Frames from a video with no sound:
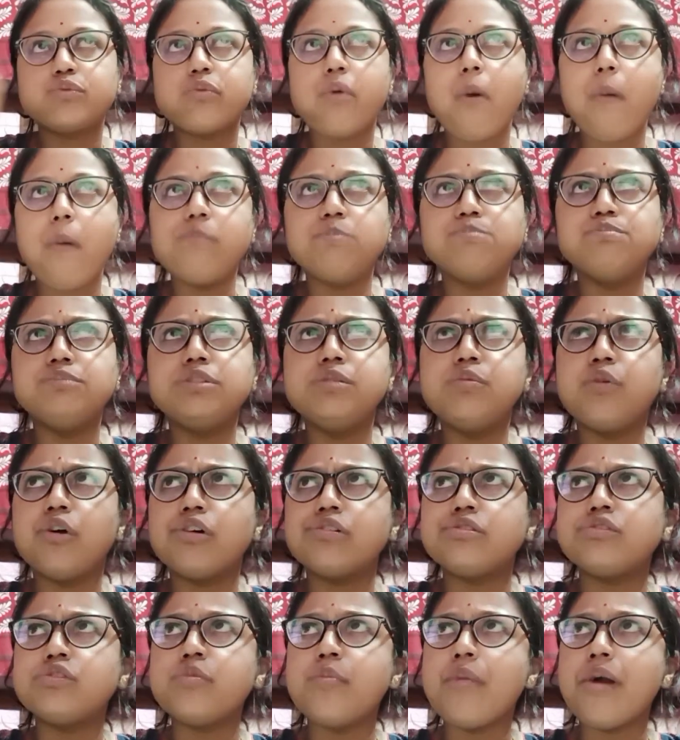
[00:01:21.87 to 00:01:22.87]
বিভৎস
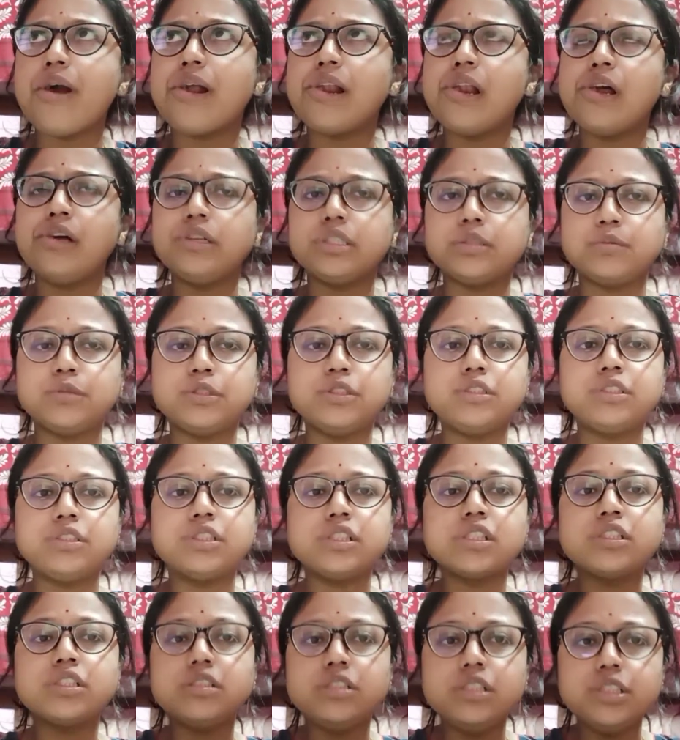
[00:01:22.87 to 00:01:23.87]
মেঘলা মানে হচ্ছে
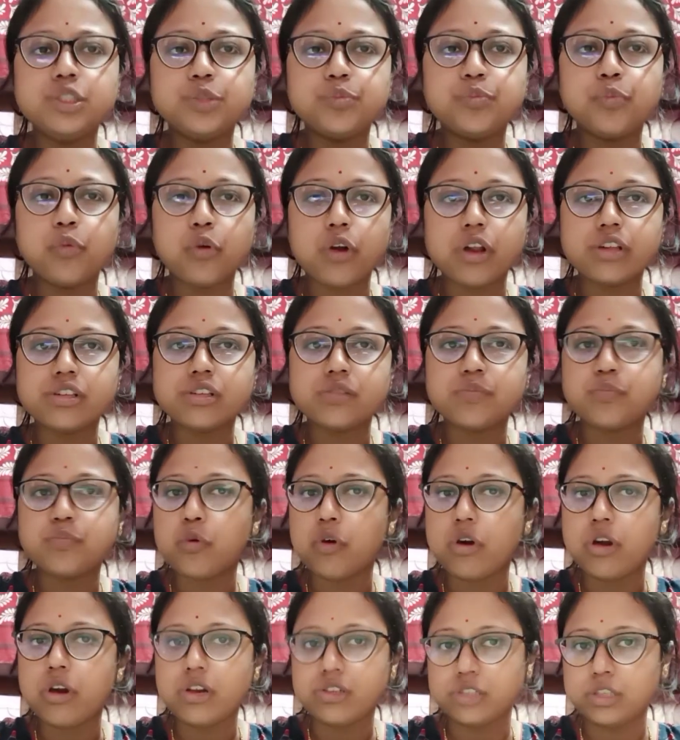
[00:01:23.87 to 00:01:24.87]
শীত পড়েছে পড়লে
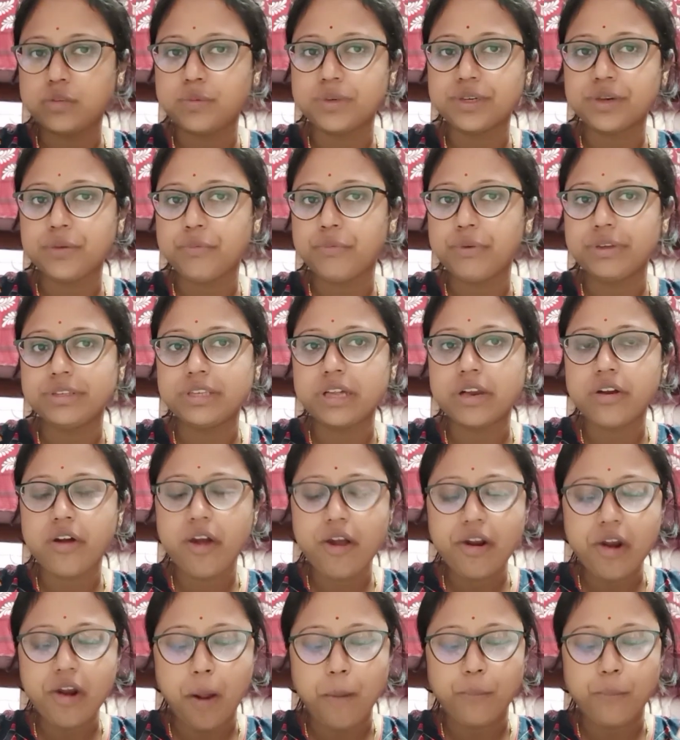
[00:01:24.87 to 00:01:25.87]
যে একটা ওয়েদার হয় না
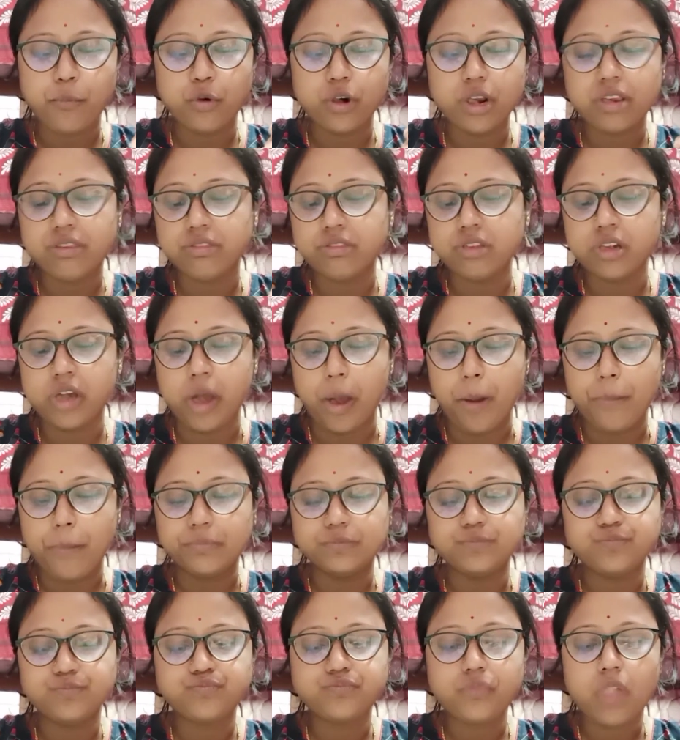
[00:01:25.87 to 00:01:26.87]
ভোরের দিকে
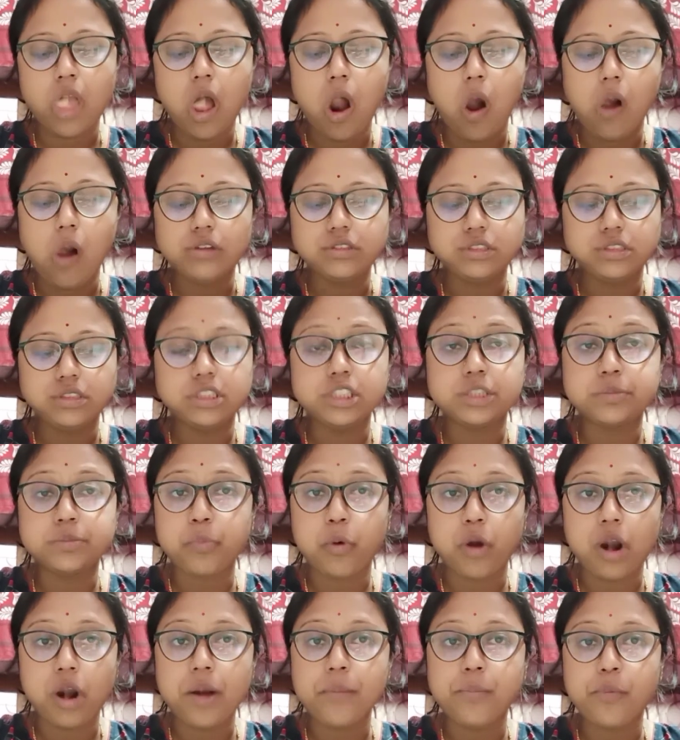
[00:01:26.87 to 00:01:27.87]
শীত
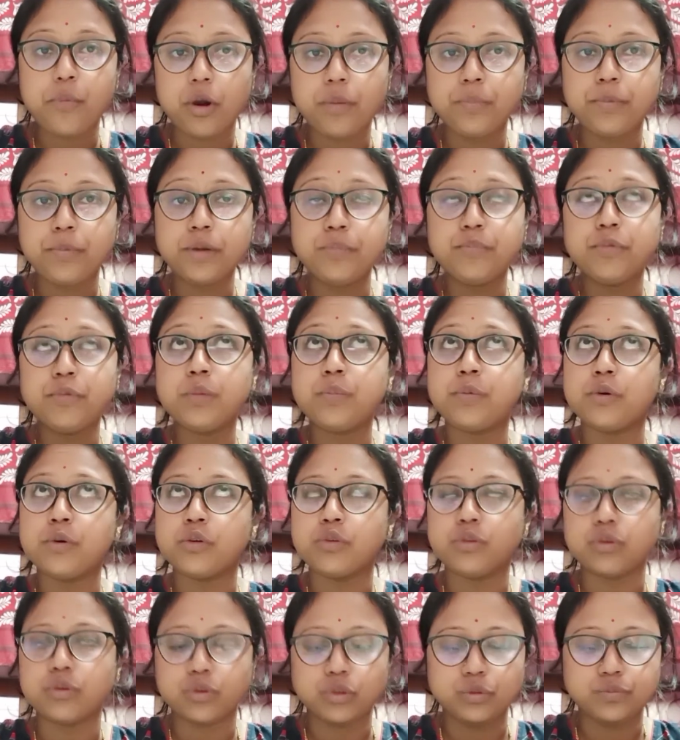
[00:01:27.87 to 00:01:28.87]
পড়ার পর পর পর পর
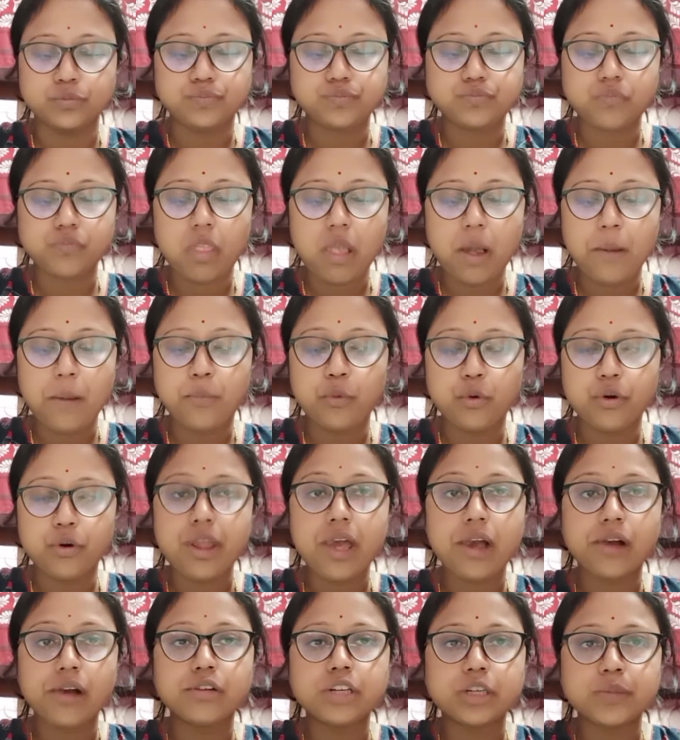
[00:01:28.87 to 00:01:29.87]
ওরকম পনেরো
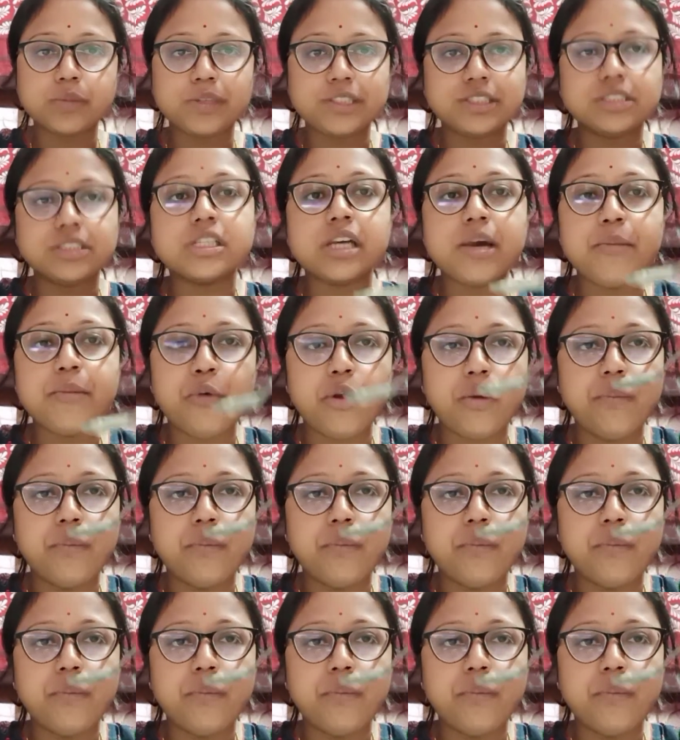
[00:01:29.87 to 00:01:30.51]
এগারোটা বাজার কে বলবে